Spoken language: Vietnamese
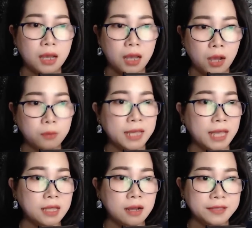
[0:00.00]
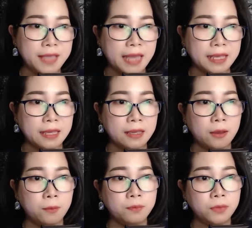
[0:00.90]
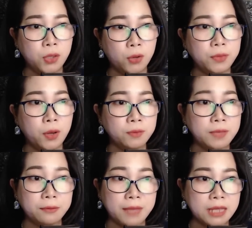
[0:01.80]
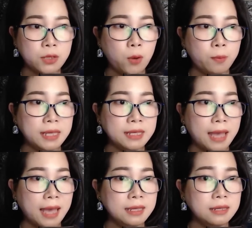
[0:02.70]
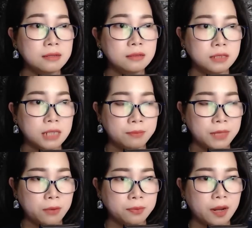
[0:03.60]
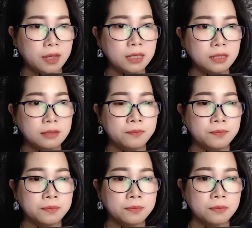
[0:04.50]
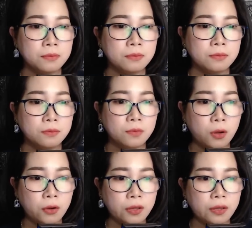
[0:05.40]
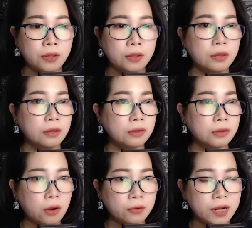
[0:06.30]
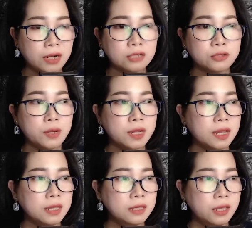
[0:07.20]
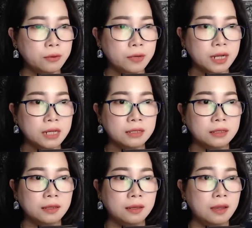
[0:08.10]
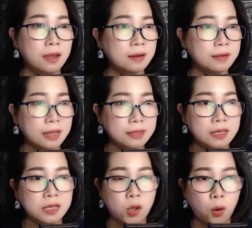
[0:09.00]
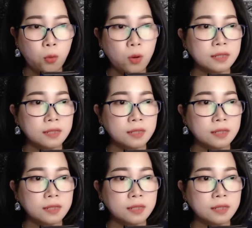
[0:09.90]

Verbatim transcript: Ông khẽ thở dài, vỗ vỗ vào vai cô mấy cái, trầm giọng nói: "Thôi, con đừng có suy nghĩ nhiều nữa. Cái gì cũ